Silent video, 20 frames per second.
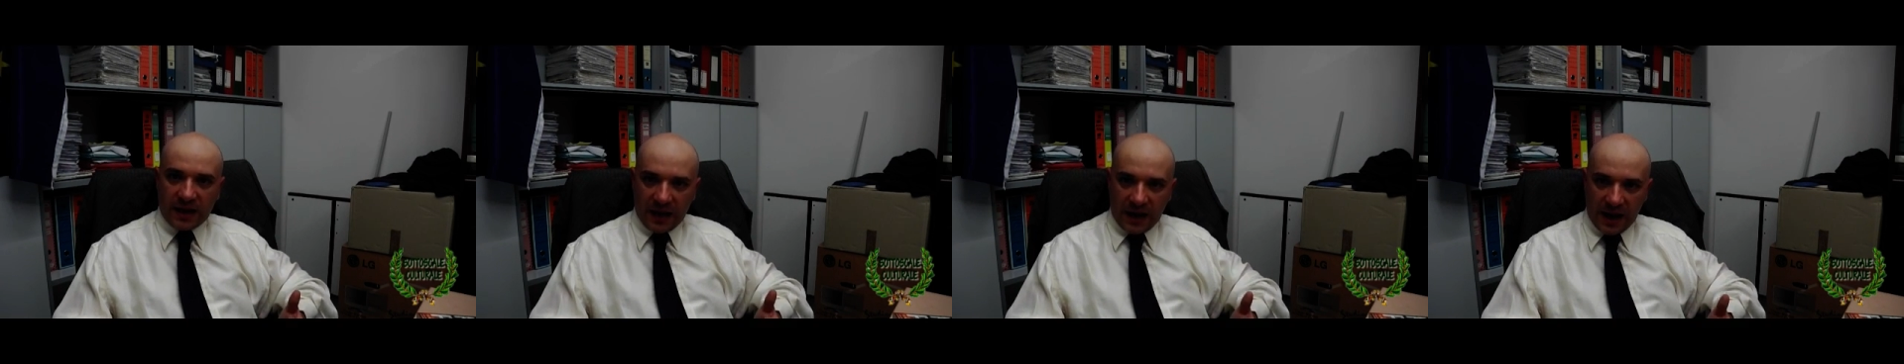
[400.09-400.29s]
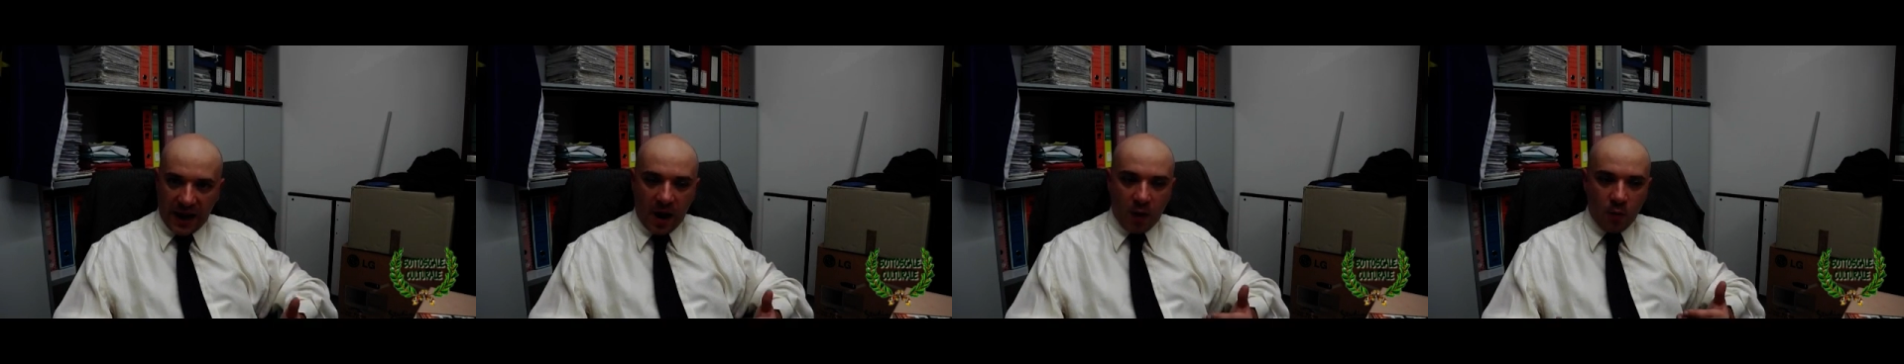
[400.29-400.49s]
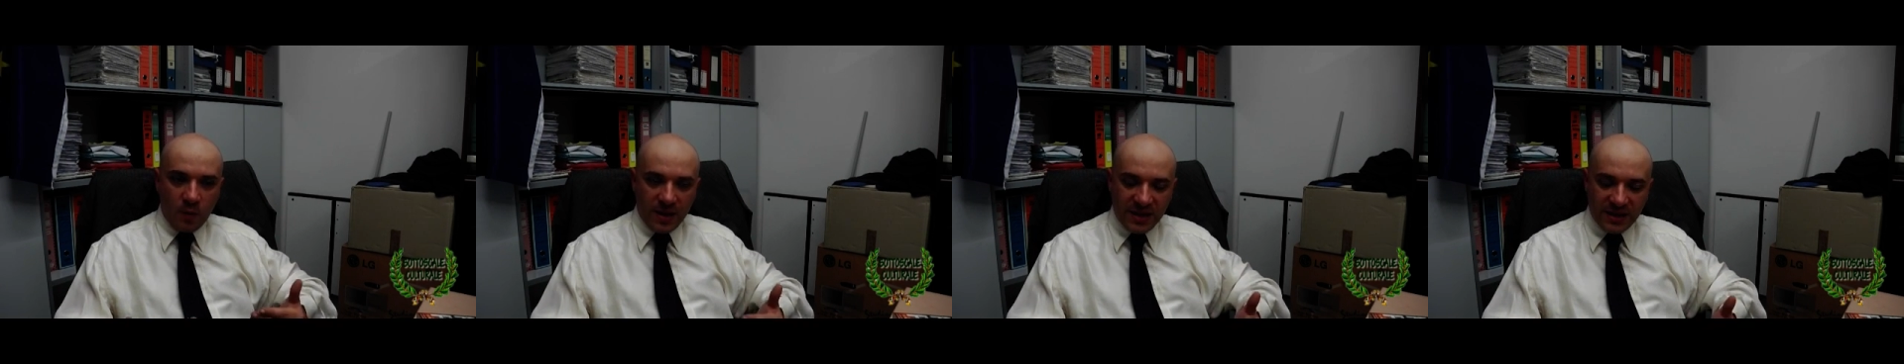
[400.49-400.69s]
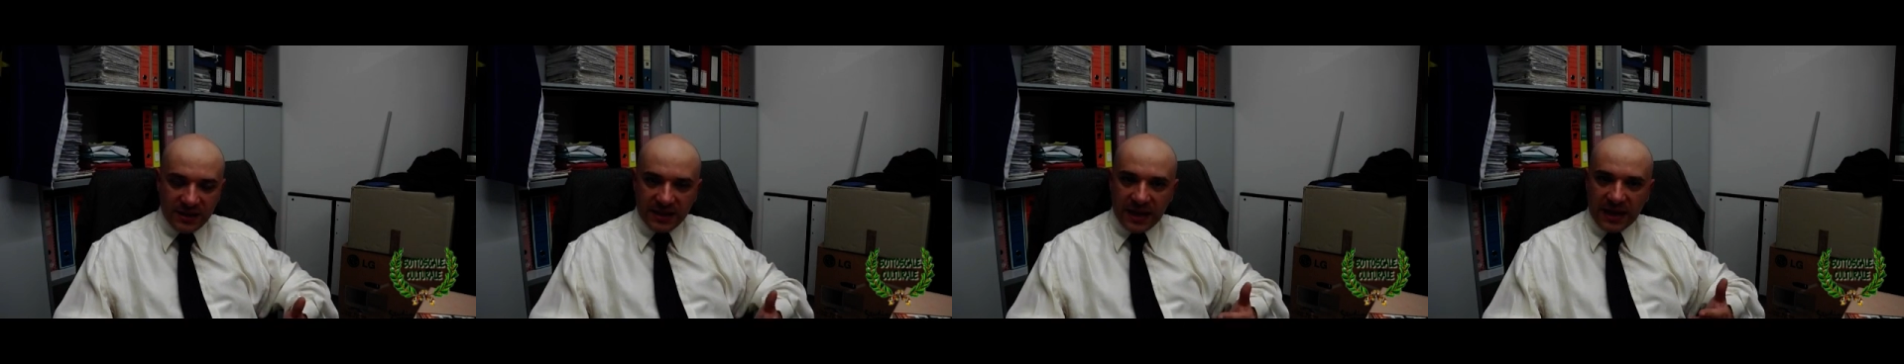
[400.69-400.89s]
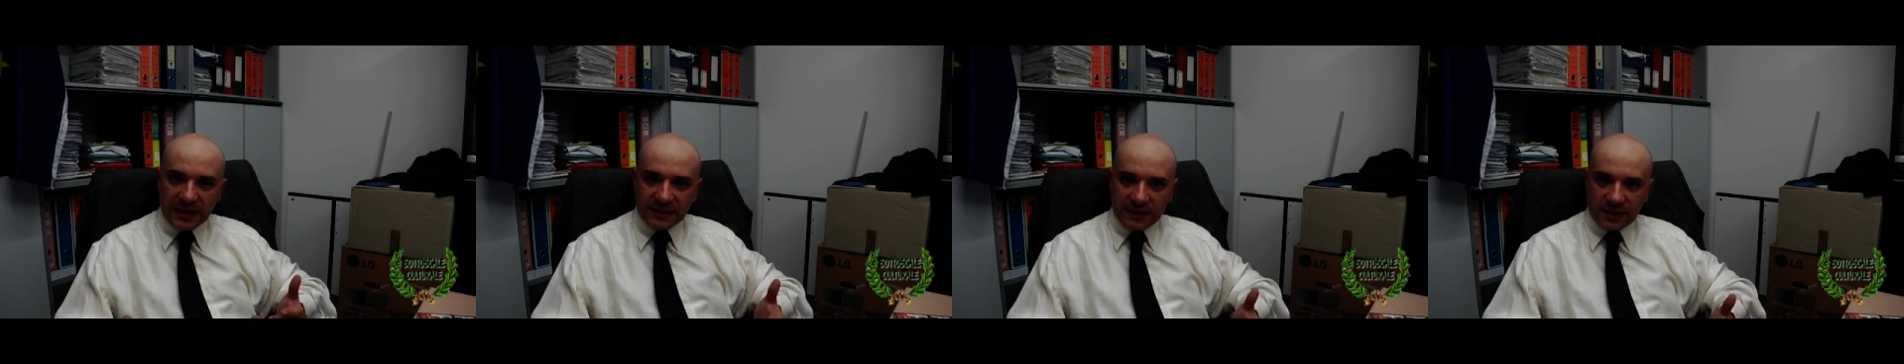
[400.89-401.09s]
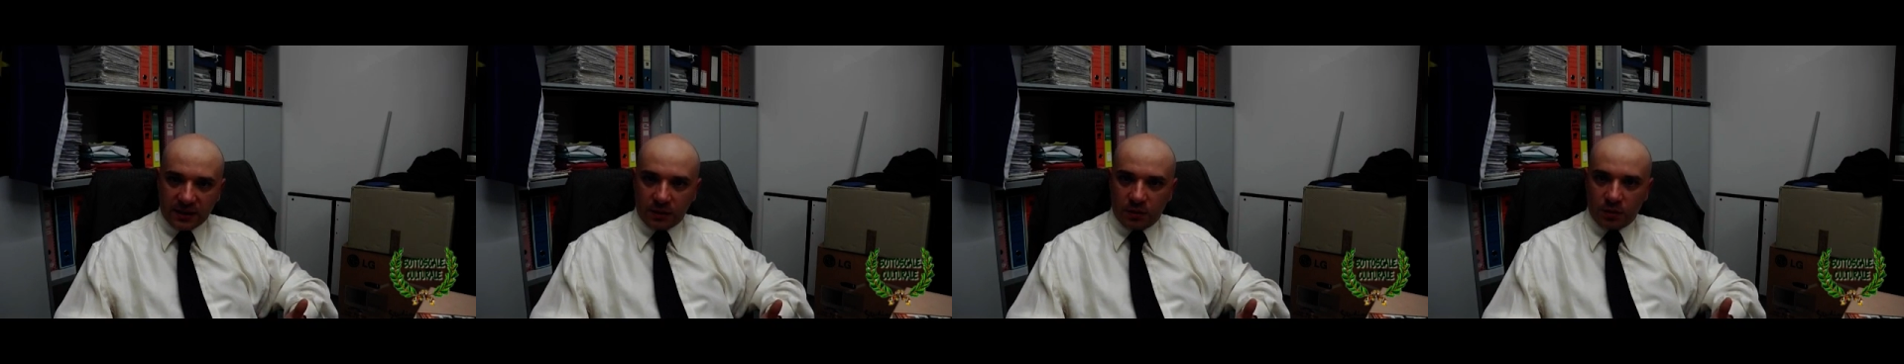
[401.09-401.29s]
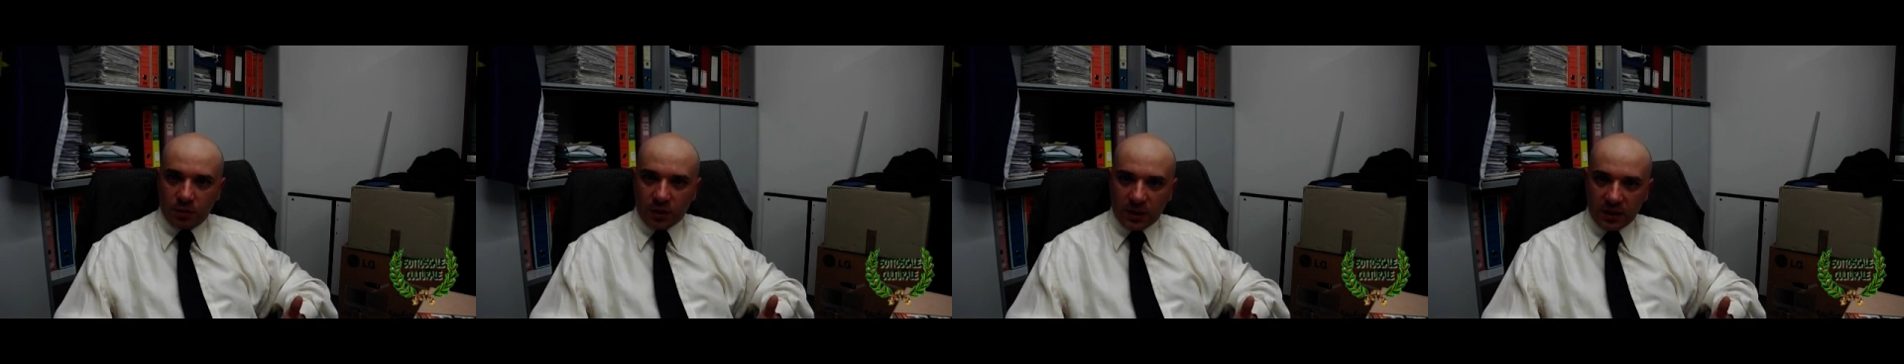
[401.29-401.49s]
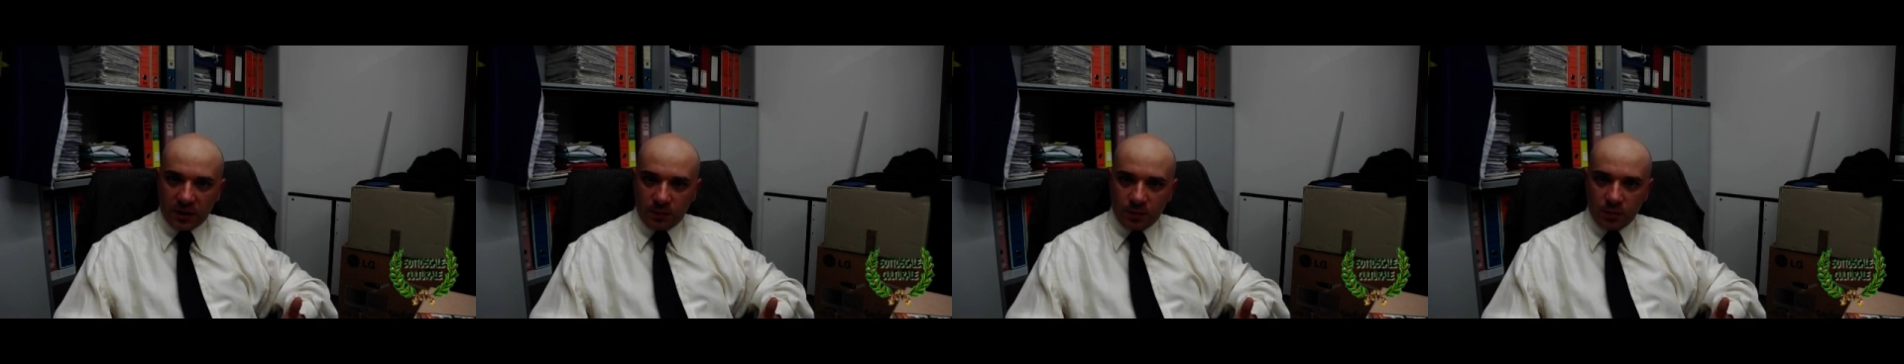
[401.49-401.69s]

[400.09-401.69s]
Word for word: cre- aumentata ancora di